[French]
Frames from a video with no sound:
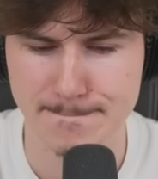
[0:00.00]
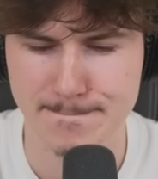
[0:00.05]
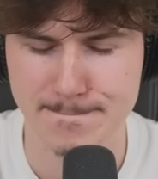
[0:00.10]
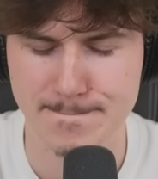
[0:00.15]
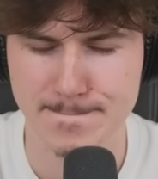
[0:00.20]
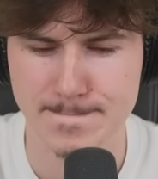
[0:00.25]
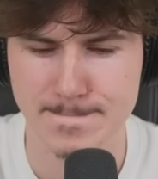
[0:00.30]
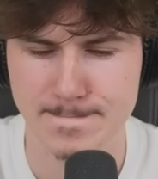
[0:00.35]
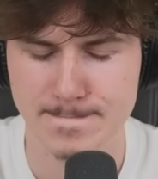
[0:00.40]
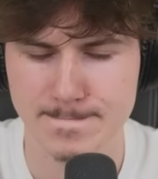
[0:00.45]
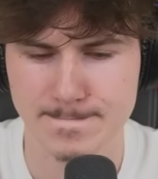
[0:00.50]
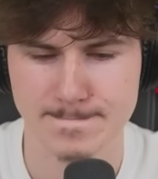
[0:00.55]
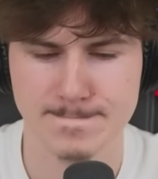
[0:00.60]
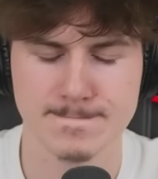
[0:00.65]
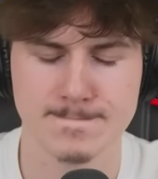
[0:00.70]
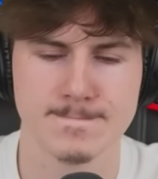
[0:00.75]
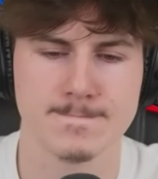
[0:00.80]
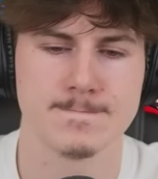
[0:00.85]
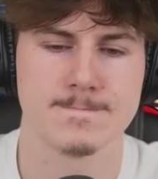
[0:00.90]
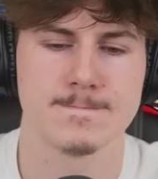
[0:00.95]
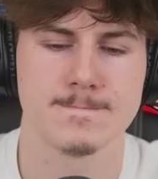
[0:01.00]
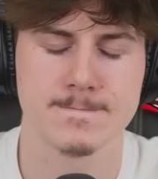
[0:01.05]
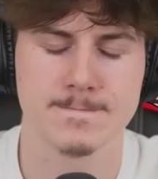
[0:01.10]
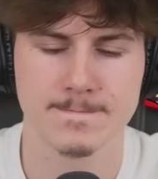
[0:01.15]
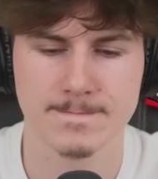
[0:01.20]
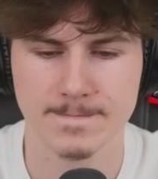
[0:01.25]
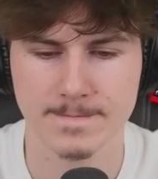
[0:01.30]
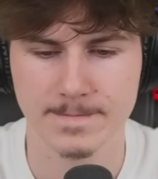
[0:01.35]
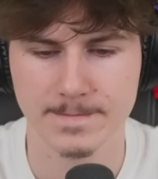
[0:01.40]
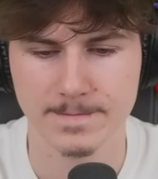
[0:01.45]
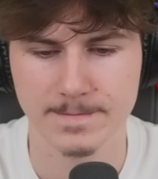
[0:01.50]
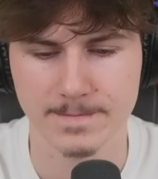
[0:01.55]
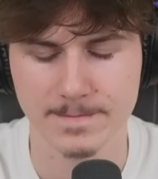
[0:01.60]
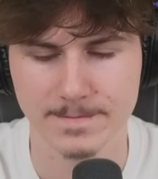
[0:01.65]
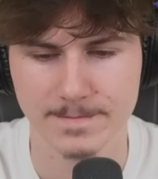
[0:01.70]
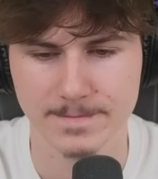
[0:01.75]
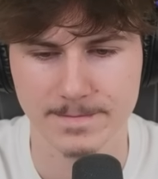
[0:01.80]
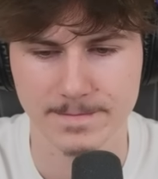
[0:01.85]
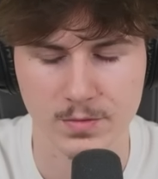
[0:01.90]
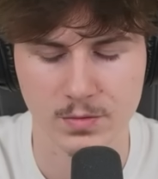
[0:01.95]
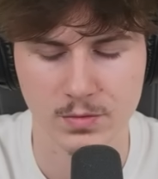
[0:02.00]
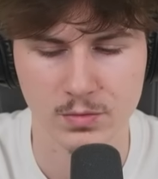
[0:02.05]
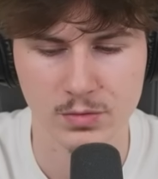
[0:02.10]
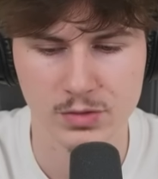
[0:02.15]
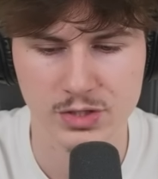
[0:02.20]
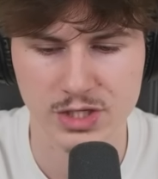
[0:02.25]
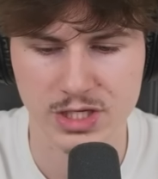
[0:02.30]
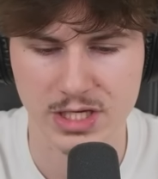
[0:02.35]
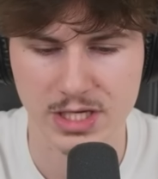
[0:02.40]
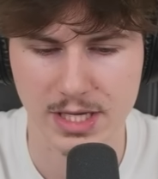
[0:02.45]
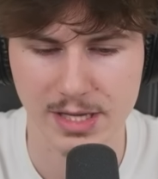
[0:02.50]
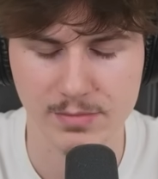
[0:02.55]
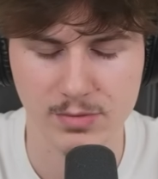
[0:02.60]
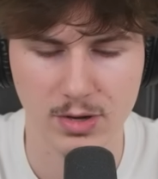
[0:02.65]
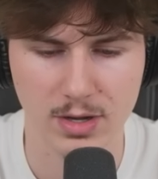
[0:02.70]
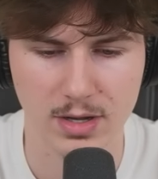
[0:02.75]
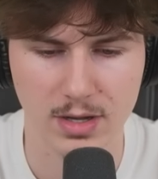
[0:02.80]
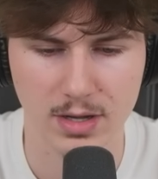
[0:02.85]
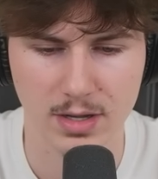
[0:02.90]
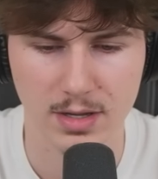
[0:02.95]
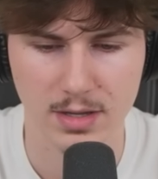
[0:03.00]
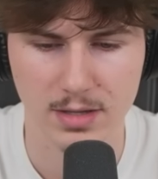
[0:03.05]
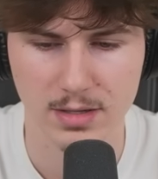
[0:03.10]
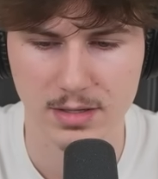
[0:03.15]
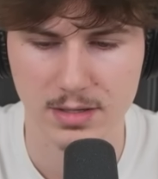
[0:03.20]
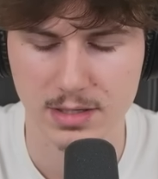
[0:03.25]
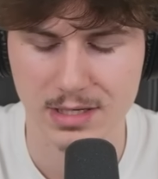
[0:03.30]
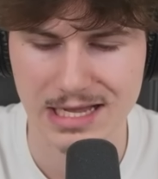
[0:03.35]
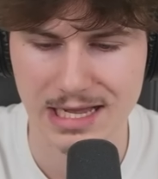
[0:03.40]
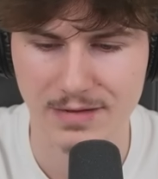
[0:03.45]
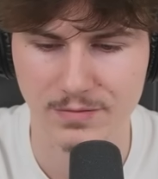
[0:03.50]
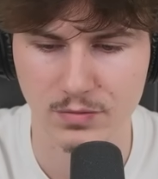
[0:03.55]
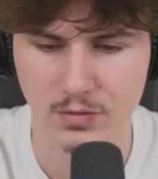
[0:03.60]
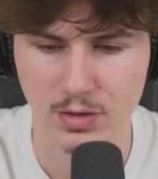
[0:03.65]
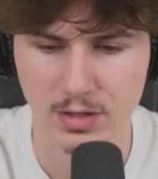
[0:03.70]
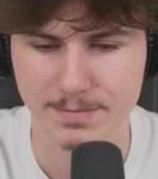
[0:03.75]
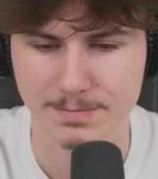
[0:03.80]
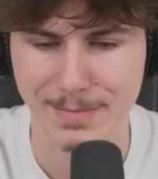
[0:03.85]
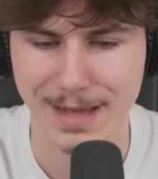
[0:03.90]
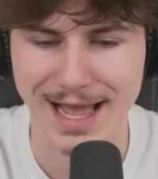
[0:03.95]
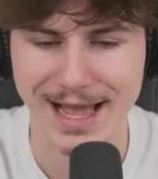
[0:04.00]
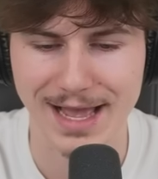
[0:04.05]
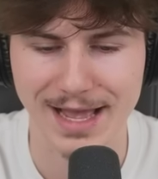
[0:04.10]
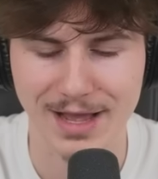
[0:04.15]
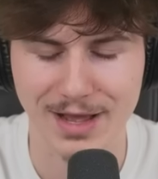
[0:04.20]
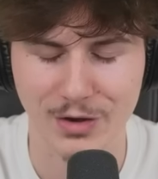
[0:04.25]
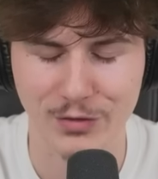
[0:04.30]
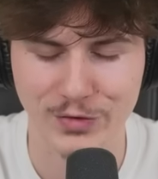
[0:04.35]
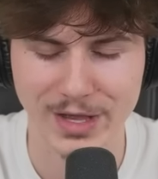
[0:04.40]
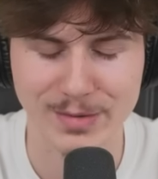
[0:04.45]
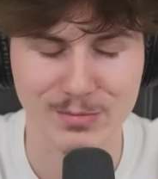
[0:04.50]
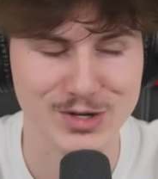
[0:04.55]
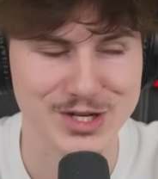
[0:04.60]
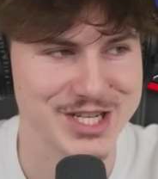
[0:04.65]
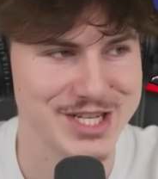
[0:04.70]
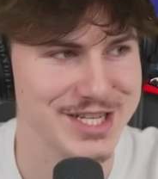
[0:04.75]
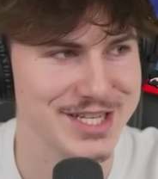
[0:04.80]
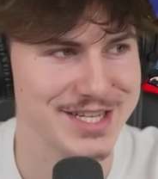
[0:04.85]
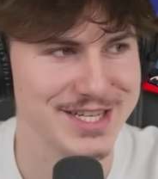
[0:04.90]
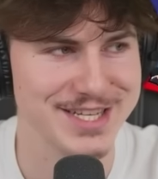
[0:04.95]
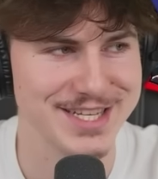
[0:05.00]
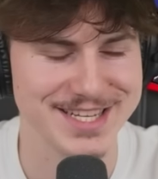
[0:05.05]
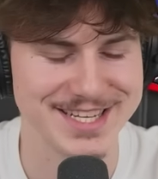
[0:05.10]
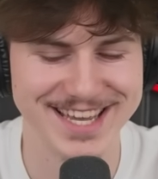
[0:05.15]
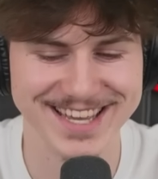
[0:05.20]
il y a pas de gens, il y a pas beaucoup de gens qui vont l'acheter en fait. Ok, bah. Tu l'as, toi Ah, en vrai, moi j'ai.